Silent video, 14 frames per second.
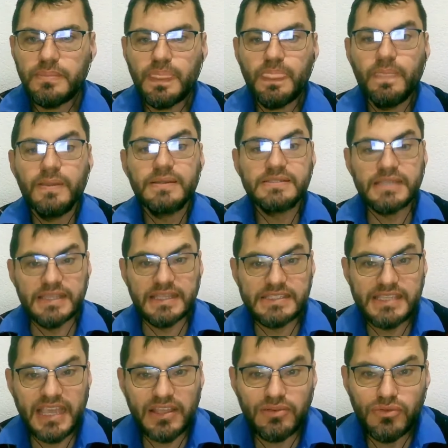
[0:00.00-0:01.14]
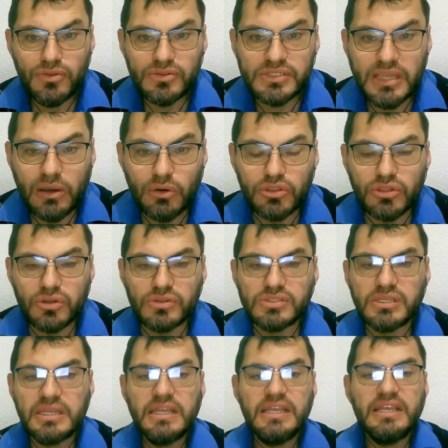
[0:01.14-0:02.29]
Se decían unos a otros,
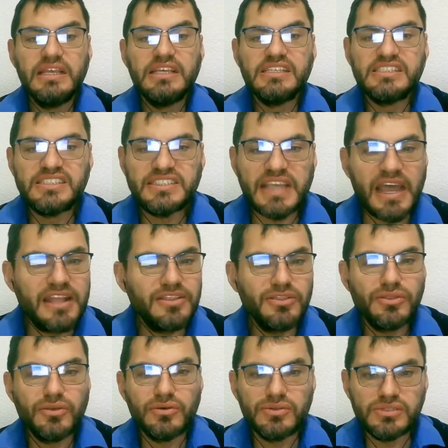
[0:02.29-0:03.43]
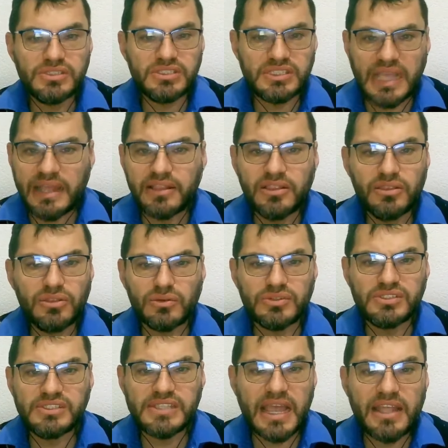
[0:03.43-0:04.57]
Santo, santo,
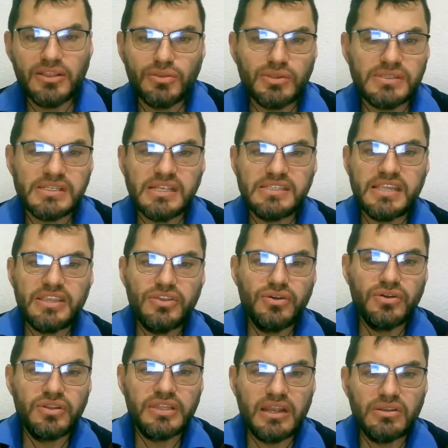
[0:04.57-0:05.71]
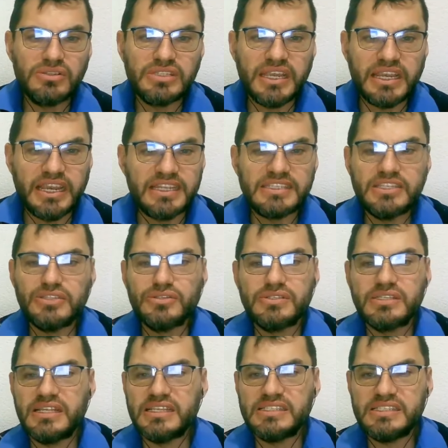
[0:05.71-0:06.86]
santo es el Señor de los ejércitos
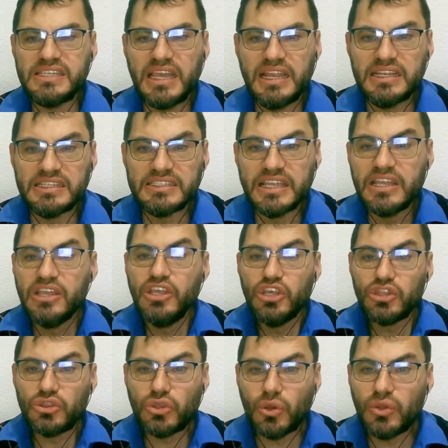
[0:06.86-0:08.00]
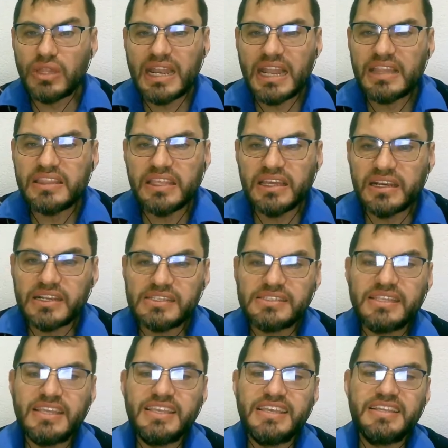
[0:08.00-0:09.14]
celestiales, toda la tierra está
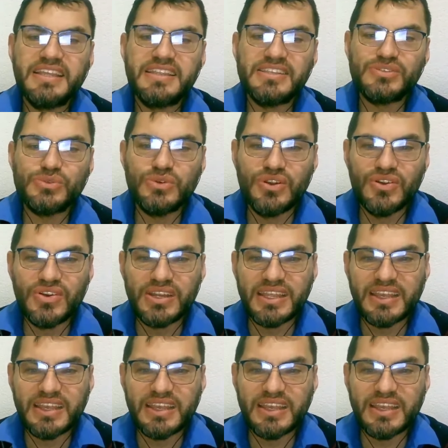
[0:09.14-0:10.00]
llena de su gloria.